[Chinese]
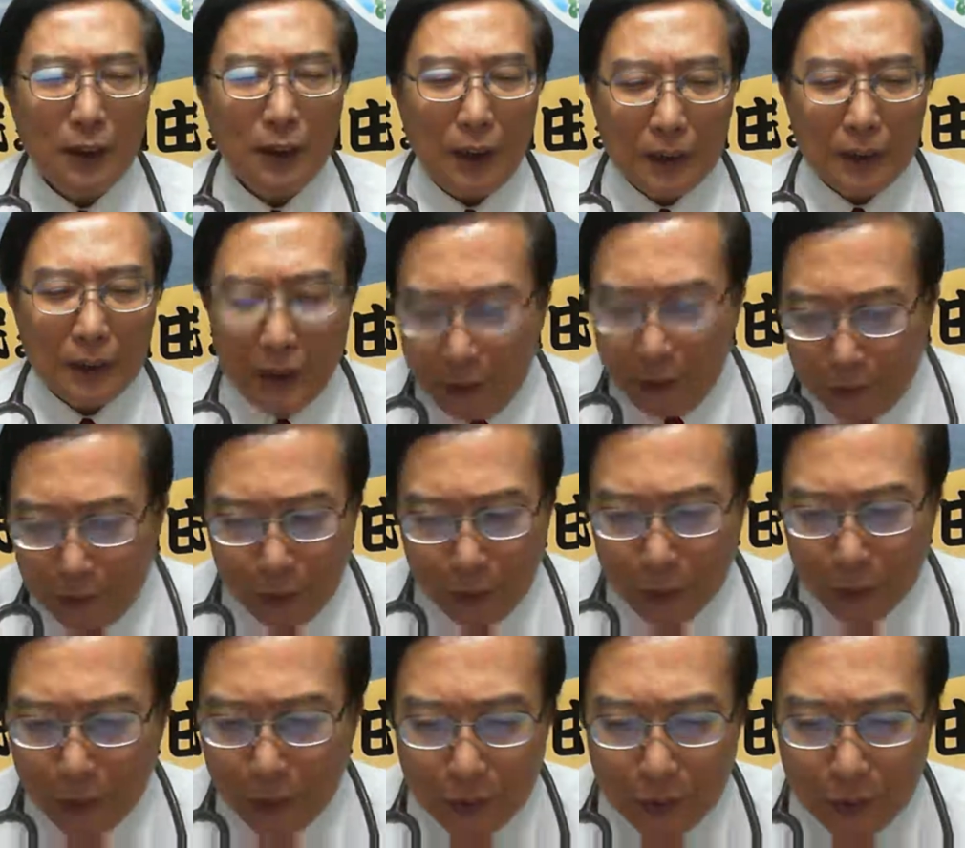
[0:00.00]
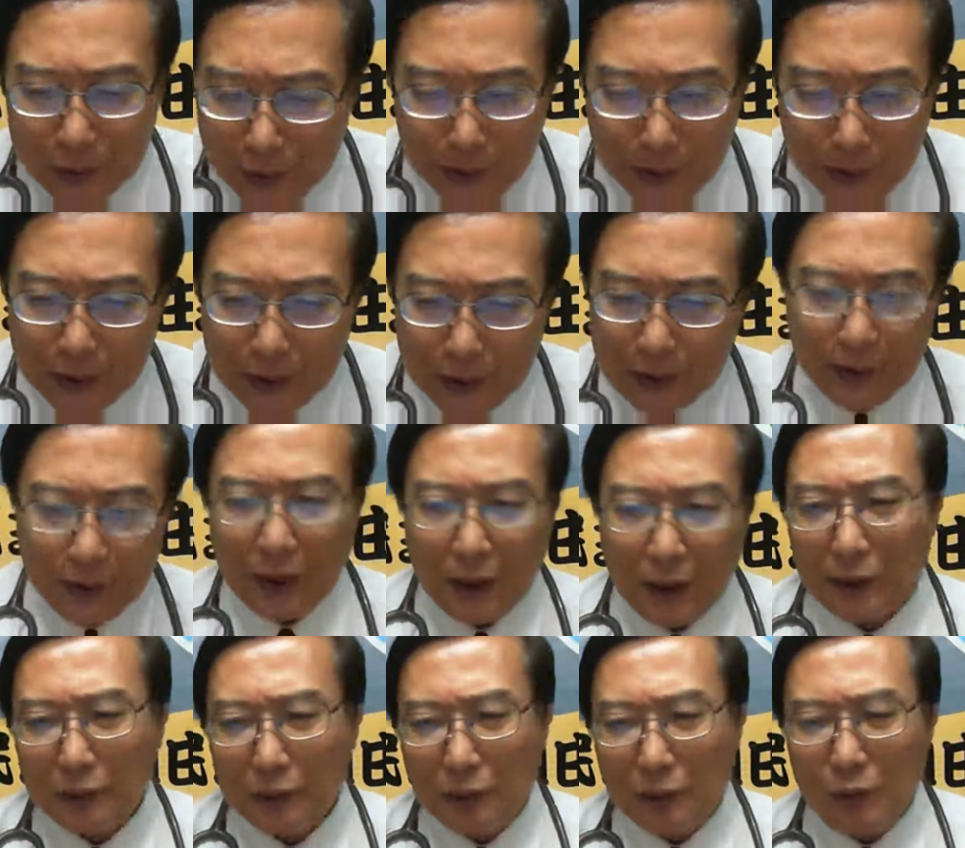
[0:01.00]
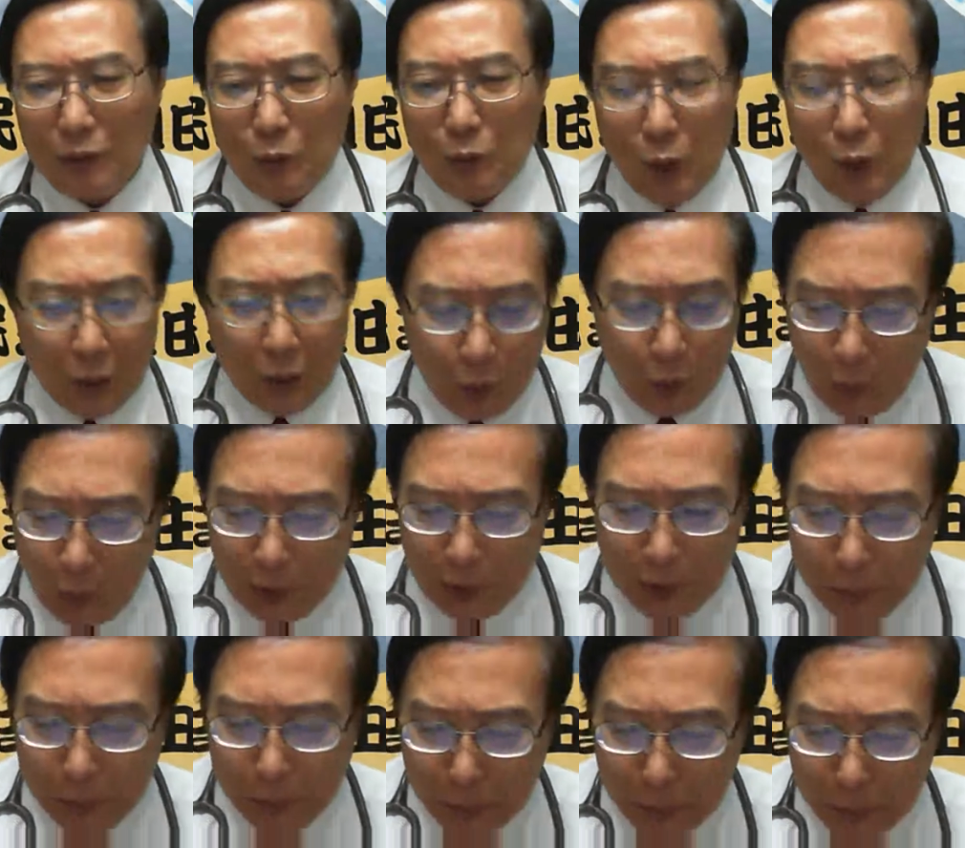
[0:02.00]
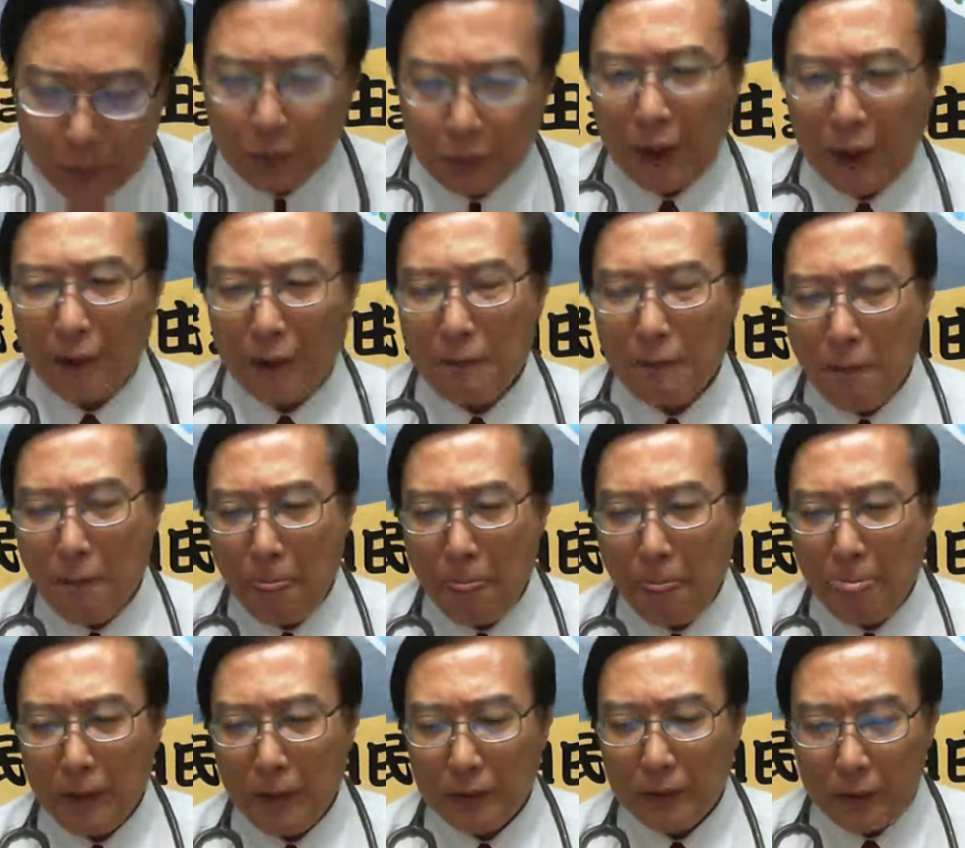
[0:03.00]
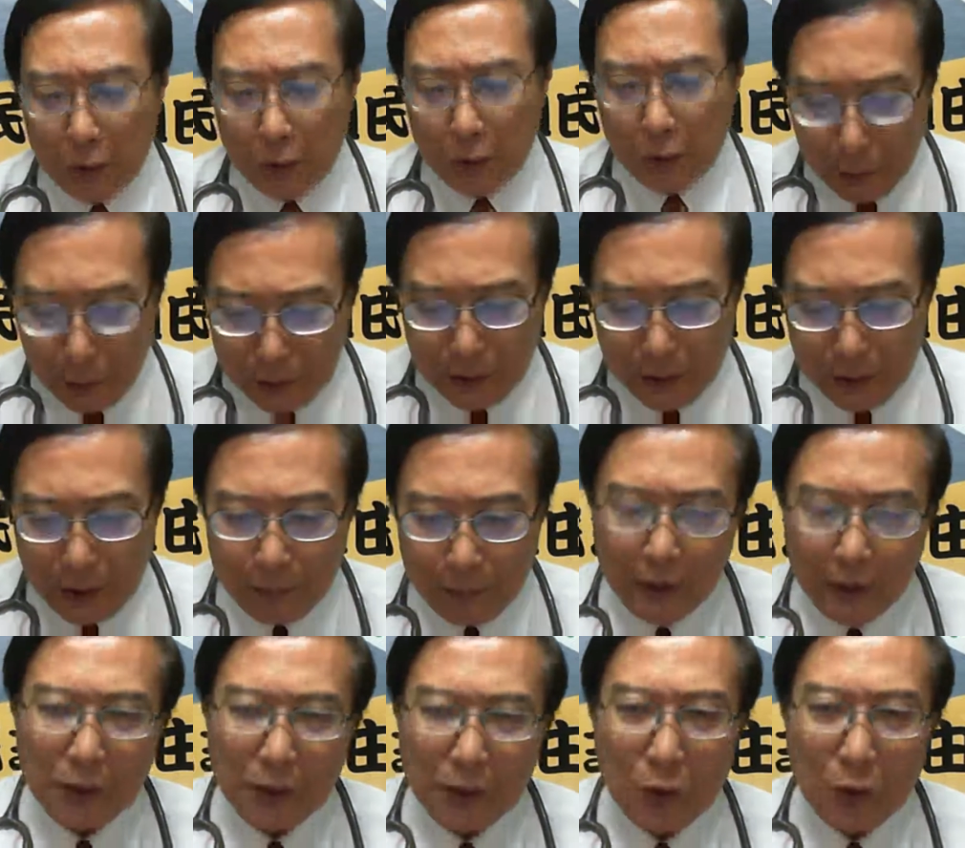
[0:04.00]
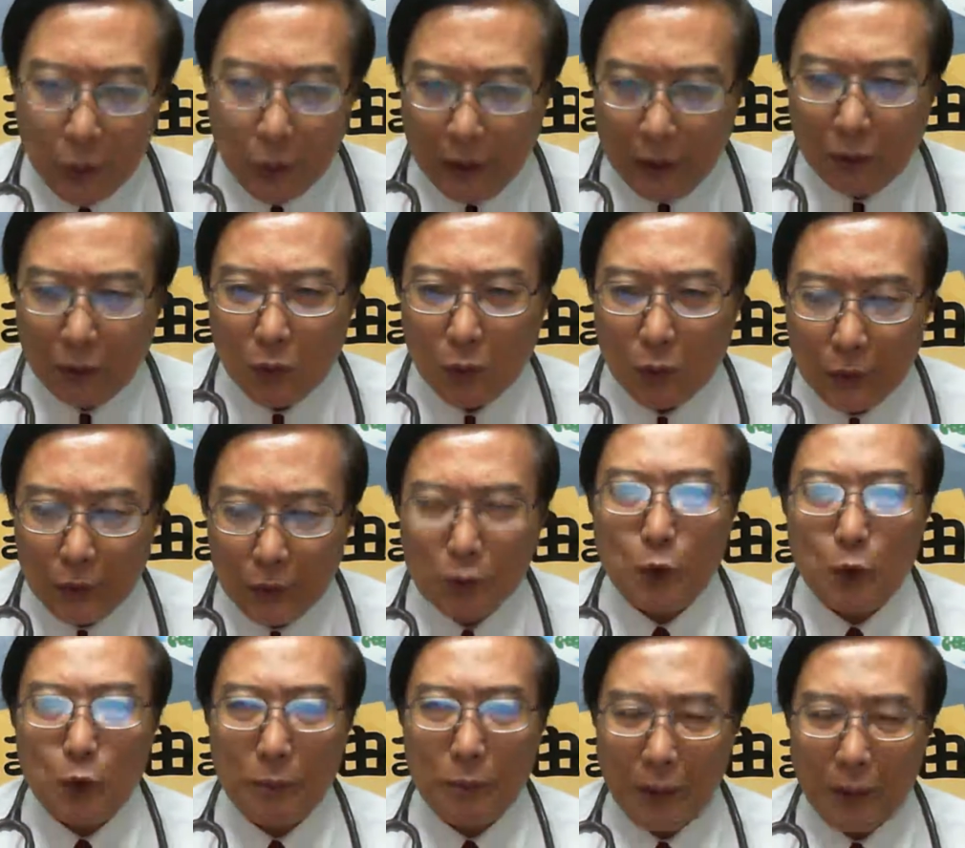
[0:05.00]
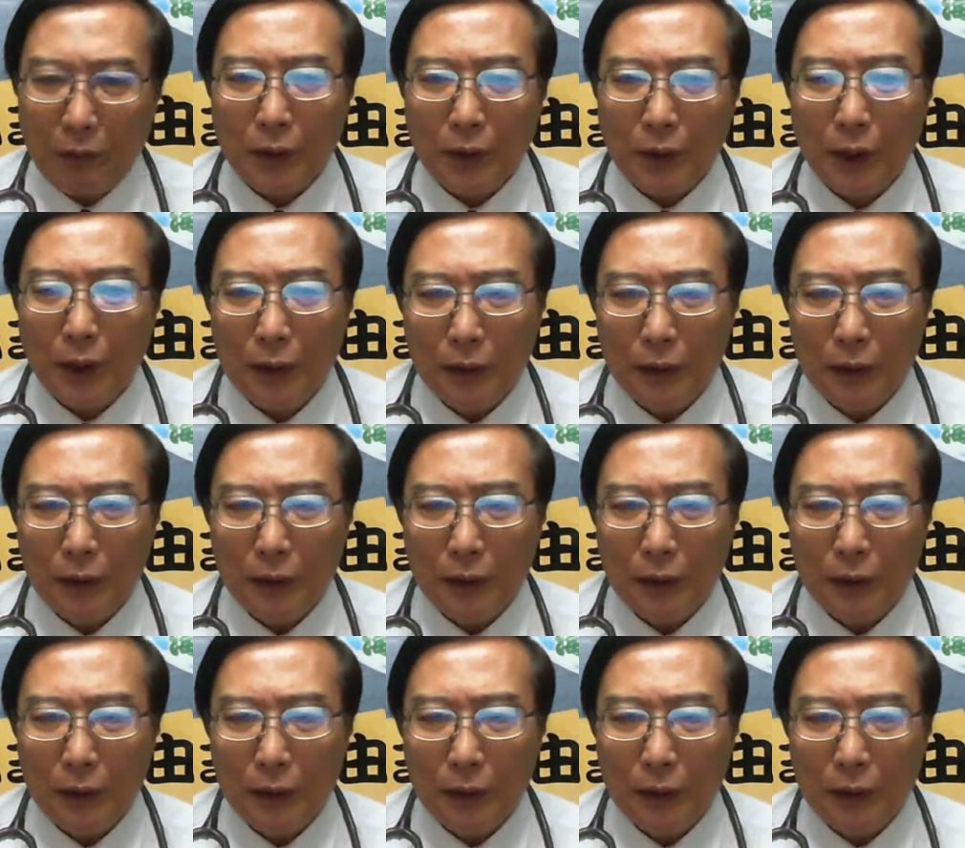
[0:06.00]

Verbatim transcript: 啊！但恁中国党你算的是啥？我看你噗噗啊，伫即款境下面狗咬狗一嘴毛啦。